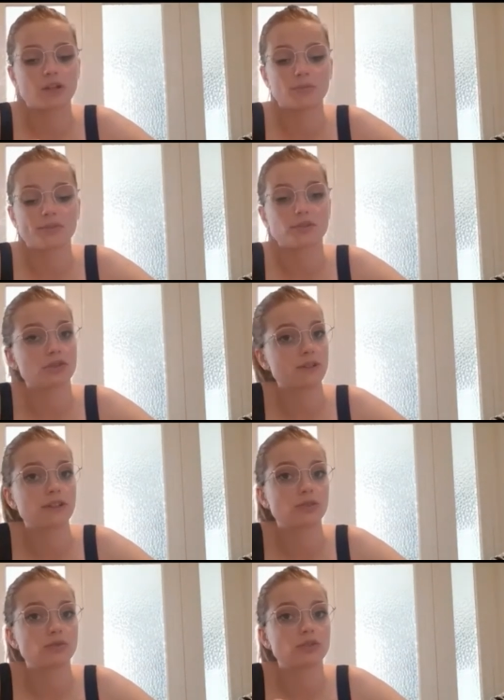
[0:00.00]
come mi sono
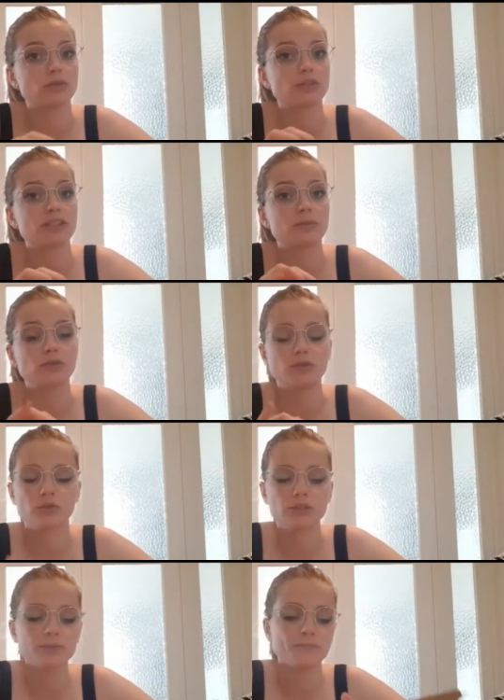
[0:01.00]
trovata con tutti questi
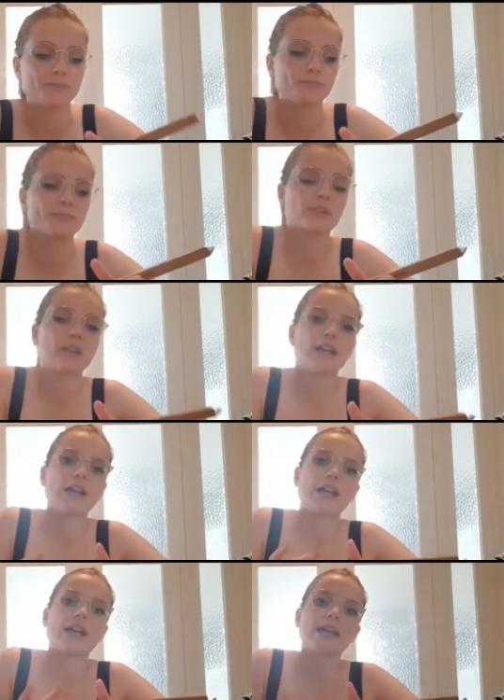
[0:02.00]
prodotti
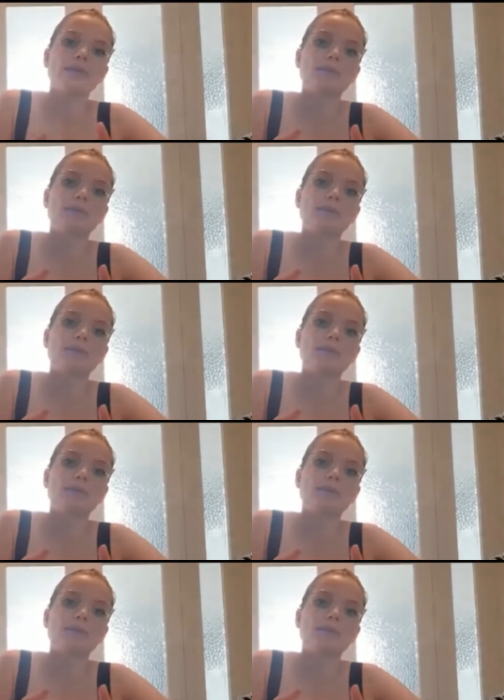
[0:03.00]
e